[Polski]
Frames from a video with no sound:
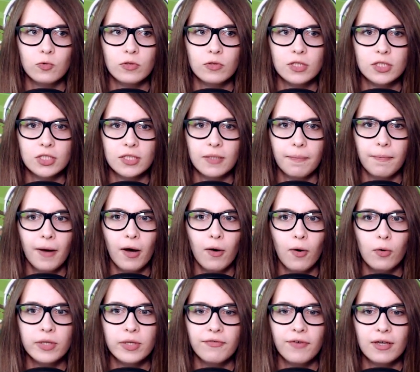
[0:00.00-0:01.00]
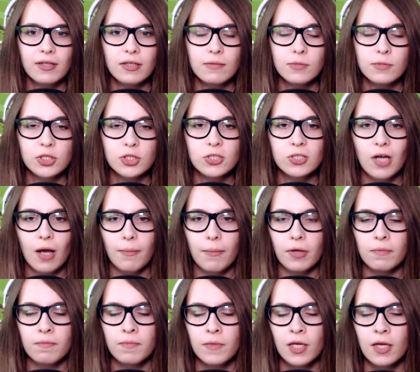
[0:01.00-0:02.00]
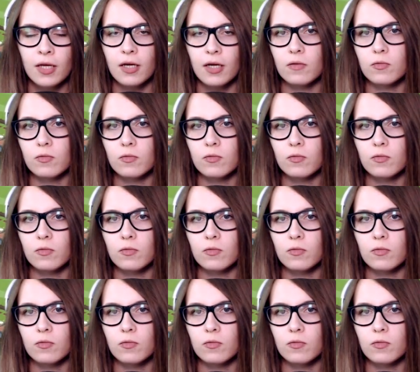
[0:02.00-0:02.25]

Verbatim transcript: który się pałał niefajnymi rzeczami.